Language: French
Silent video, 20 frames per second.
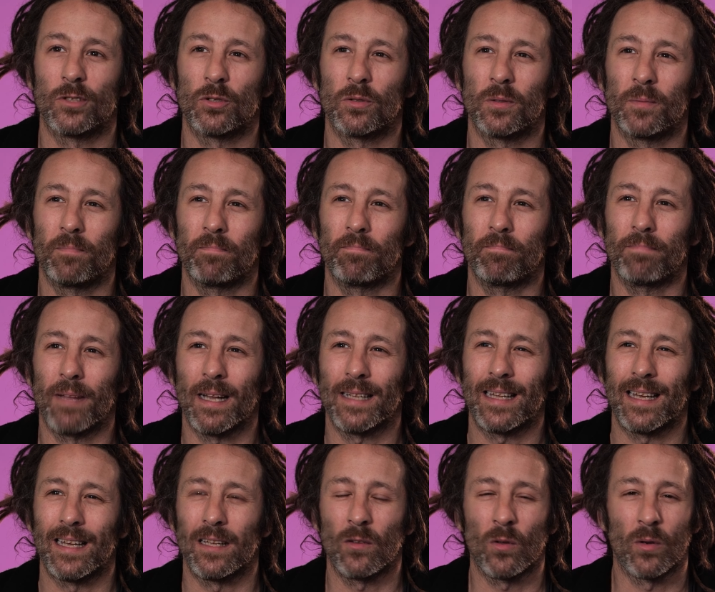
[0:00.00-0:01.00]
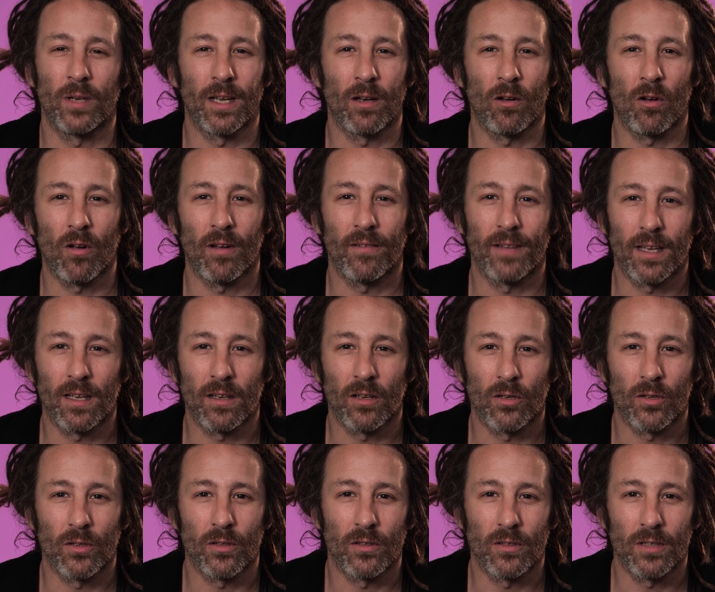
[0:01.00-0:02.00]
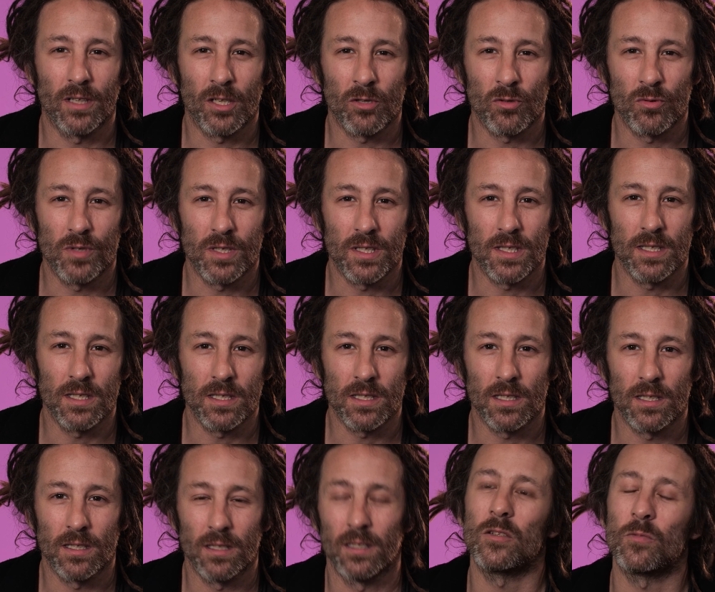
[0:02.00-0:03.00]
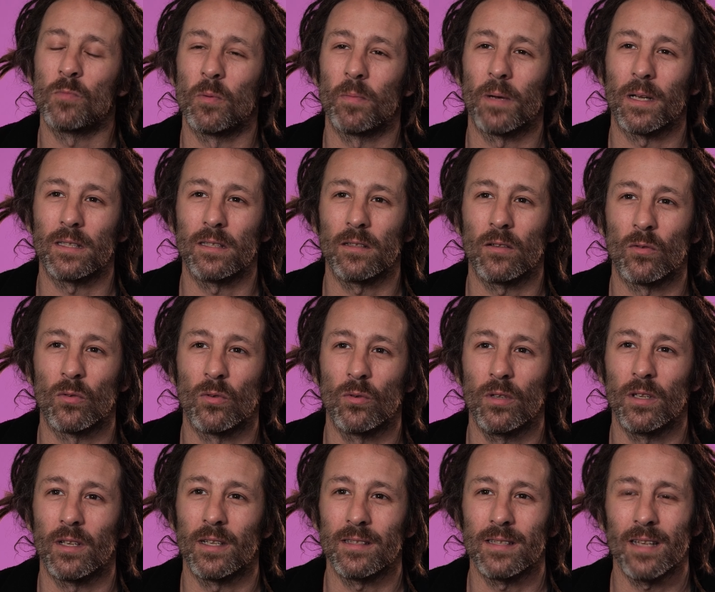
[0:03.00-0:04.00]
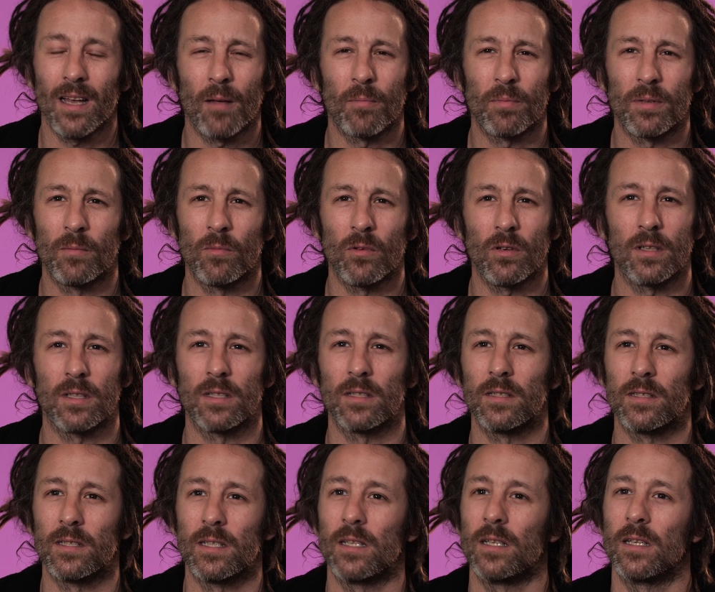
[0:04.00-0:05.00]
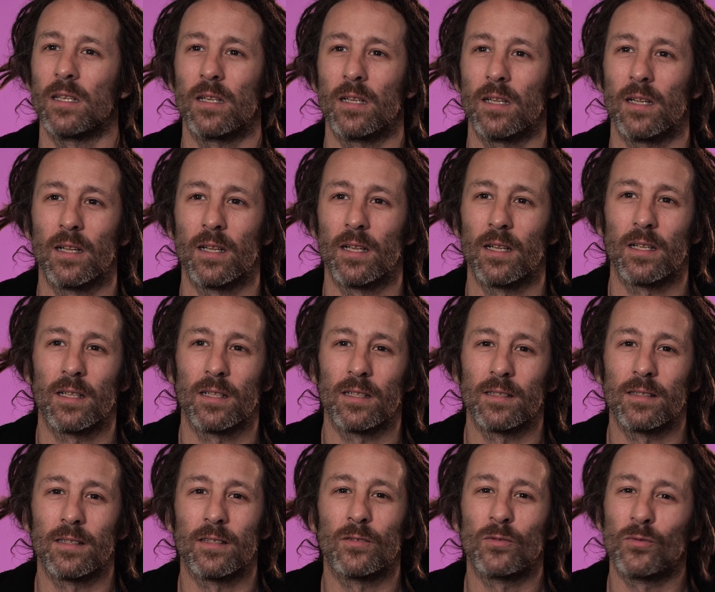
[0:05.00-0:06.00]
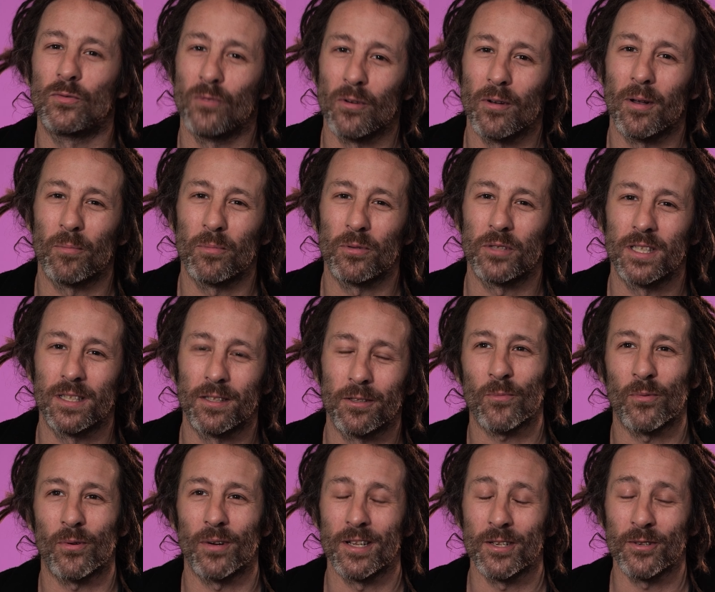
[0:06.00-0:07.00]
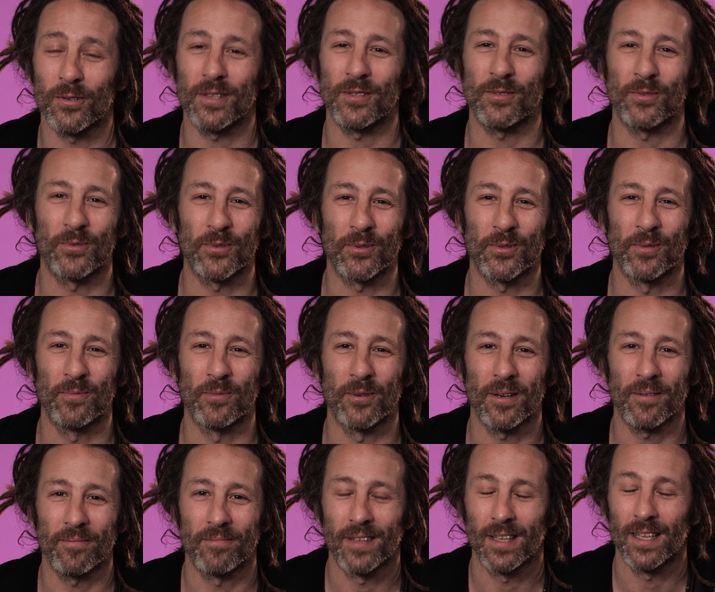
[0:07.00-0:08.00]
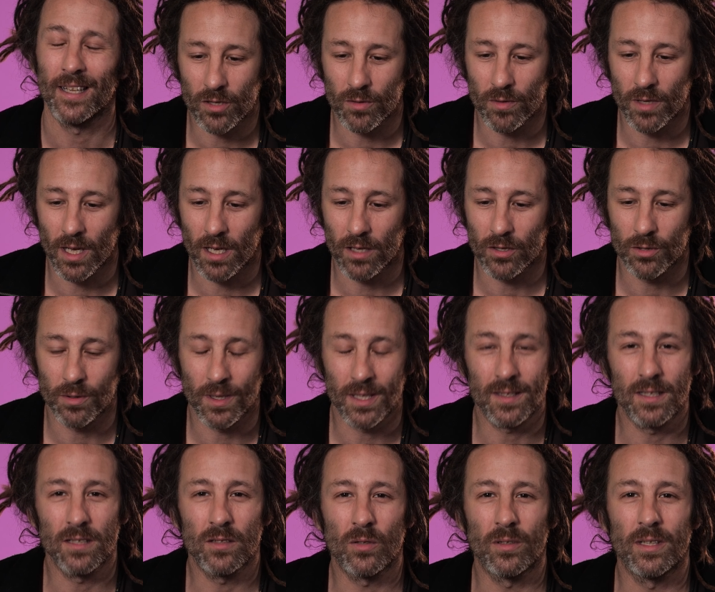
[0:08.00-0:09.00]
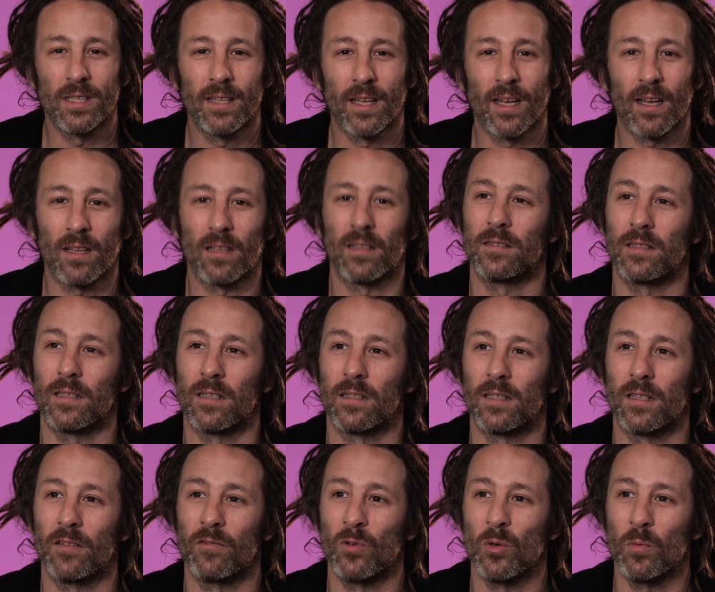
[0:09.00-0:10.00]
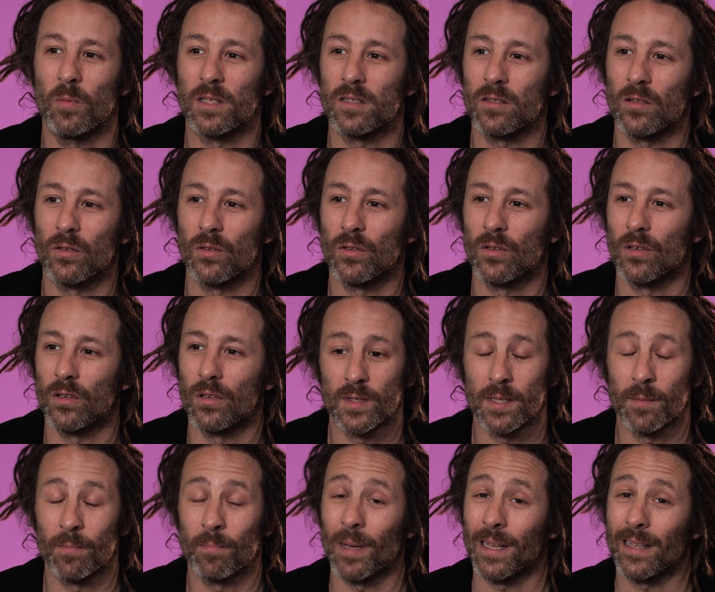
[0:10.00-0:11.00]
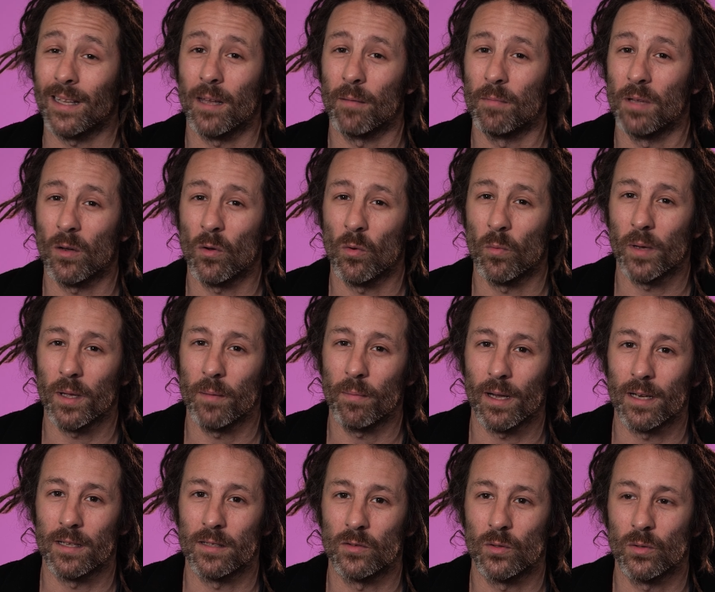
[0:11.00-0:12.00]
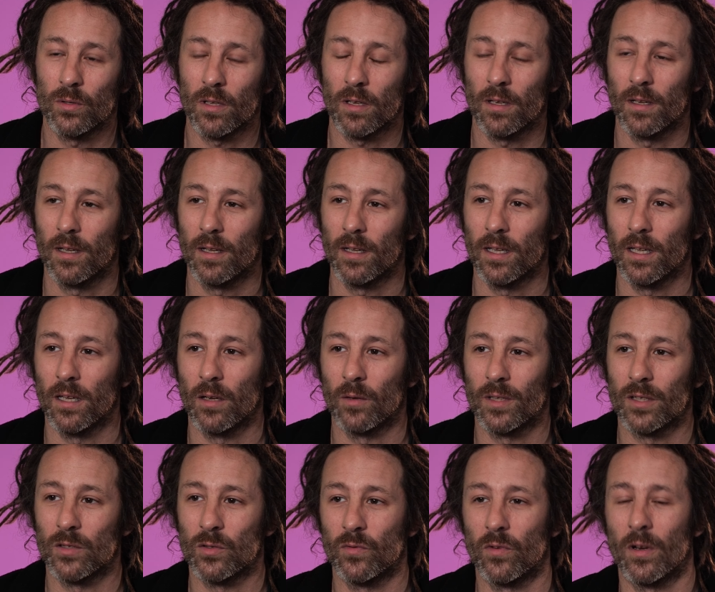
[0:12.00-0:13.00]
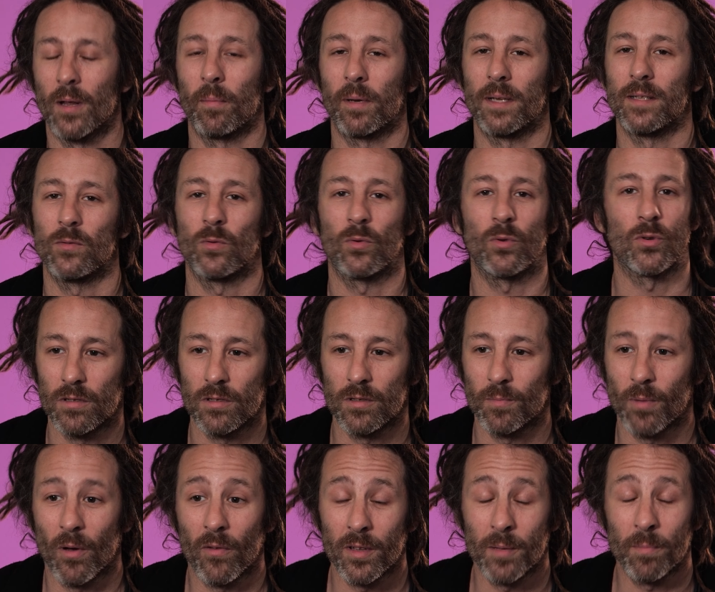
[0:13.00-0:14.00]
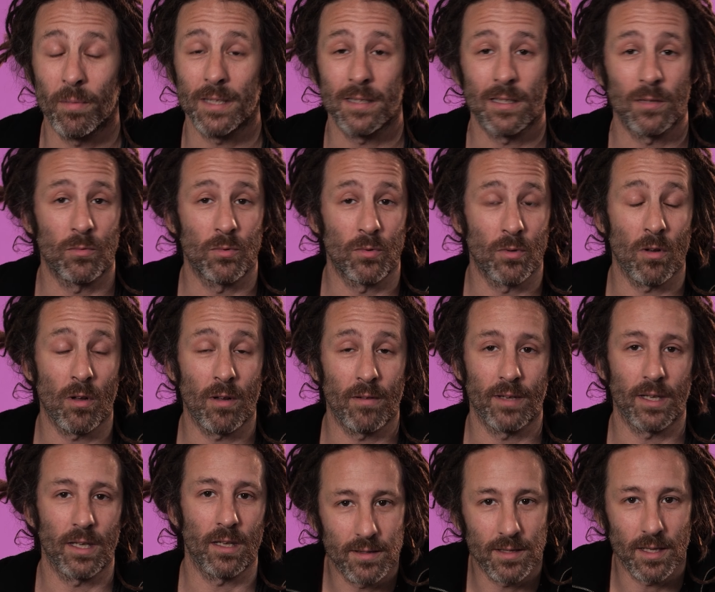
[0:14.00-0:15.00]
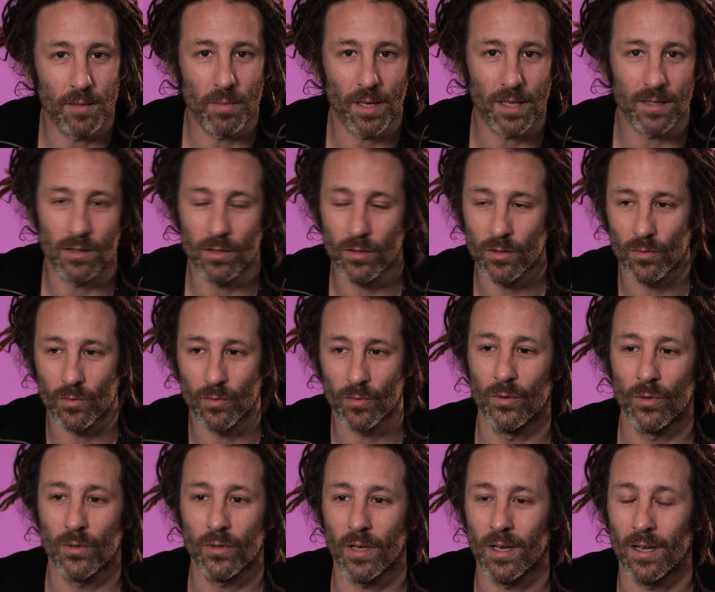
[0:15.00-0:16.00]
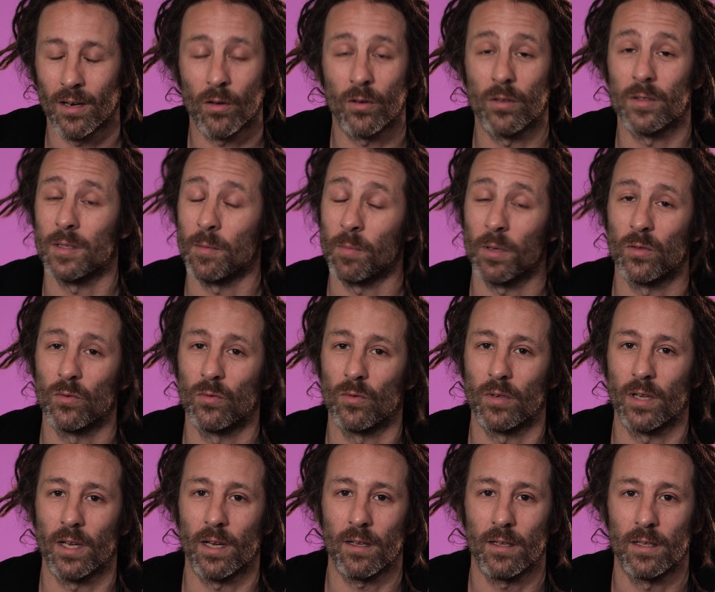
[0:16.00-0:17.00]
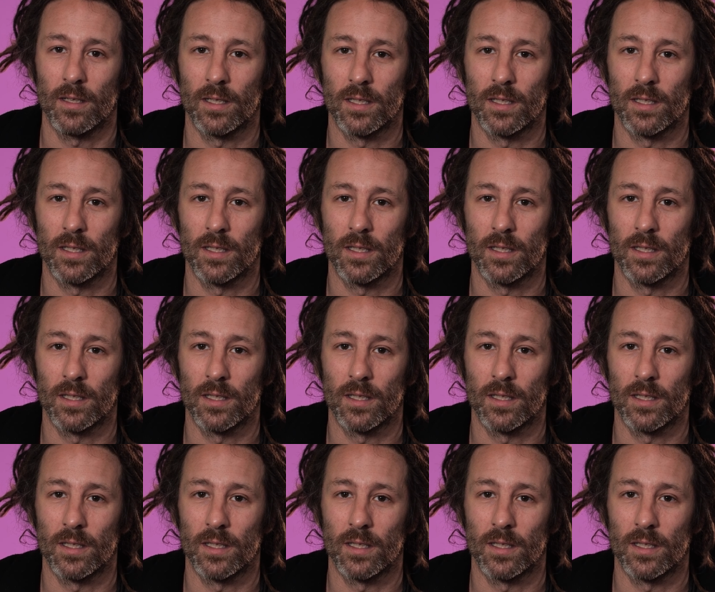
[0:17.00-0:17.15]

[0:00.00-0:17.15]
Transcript: je suis pas très tolérant avec euh, l'injustice. Je peux partir en couille assez rapidement et c'est c'est souvent un peu gênant pour les gens qui sont autour de moi. Je suis, euh, je suis assez solitaire, c'est un défaut parce que c'est pas très bien compris par les autres et on a souvent l'impression que j'ai pas envie de passer du temps avec cette personne ou une autre alors que c'est pas du tout le cas.